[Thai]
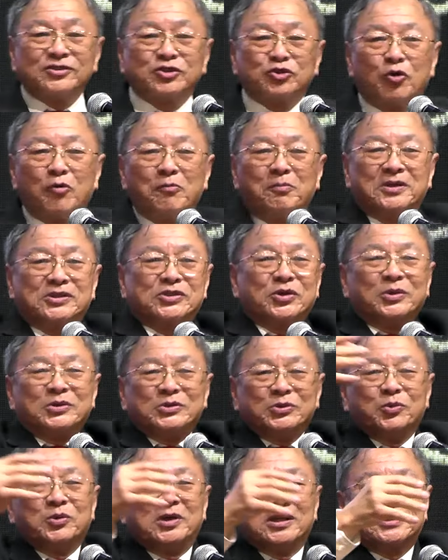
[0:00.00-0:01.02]
ทรงพระชนอ
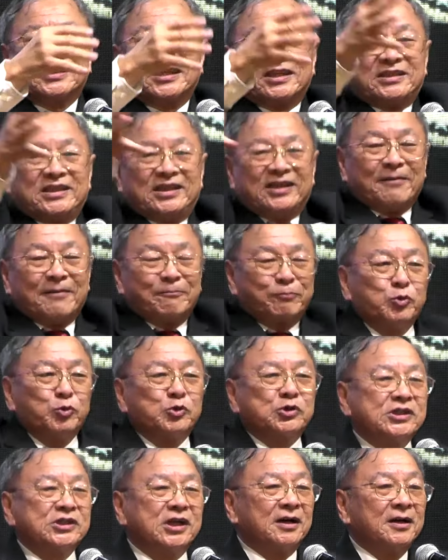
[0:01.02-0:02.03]
ยู่และสถิตกับผู้
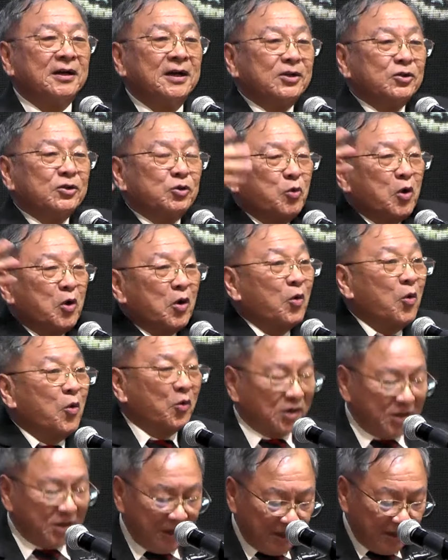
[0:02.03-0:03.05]
เชื่อทั่วโลก
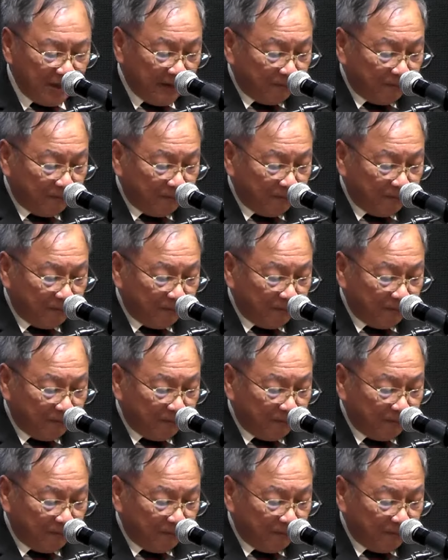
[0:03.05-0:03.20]
นี้